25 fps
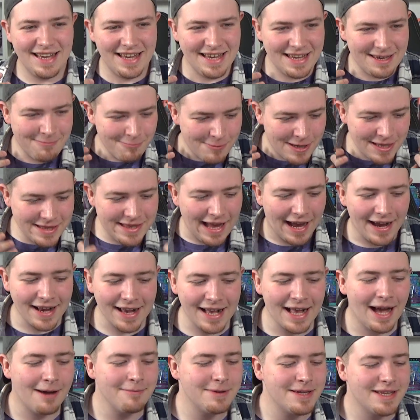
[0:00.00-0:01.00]
Im
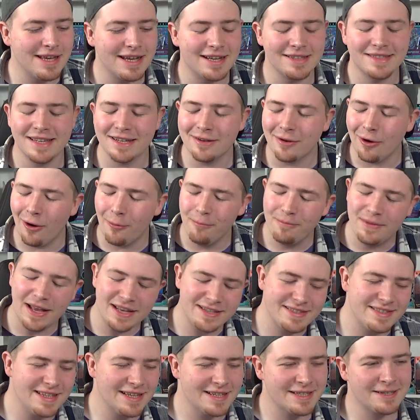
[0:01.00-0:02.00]
Gedanken habe ich die ganze Zeit, komm,
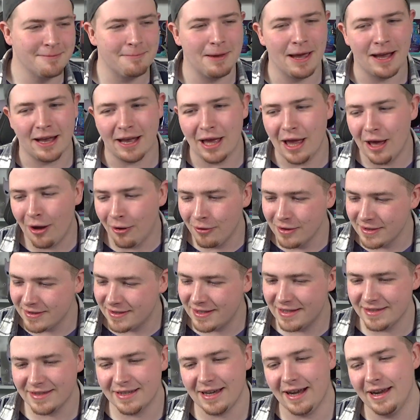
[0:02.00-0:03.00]
das nächste Pack, hau
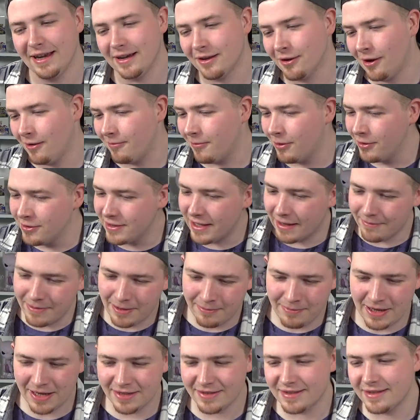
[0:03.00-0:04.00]
es jetzt rein. Komm, und dann
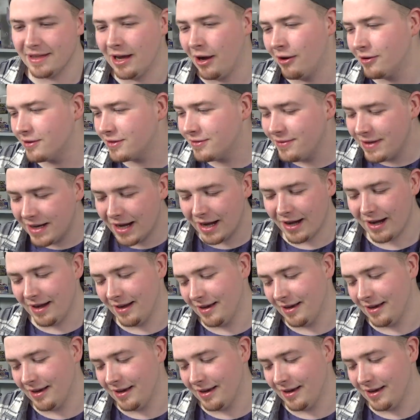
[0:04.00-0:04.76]
im nächsten, haut wieder rein.